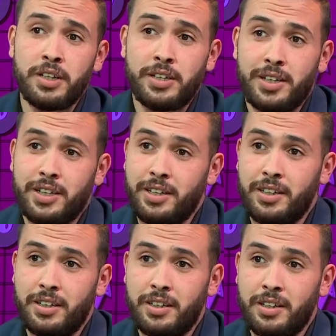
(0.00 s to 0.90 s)

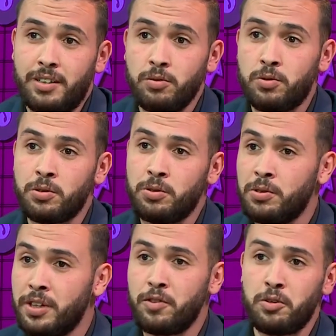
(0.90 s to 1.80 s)
راهي اون كور دو
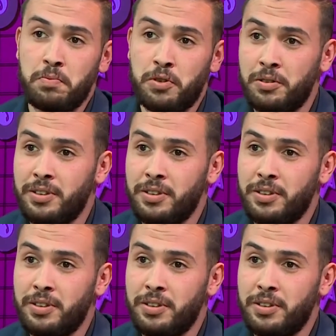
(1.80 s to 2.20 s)
ديفلوبمون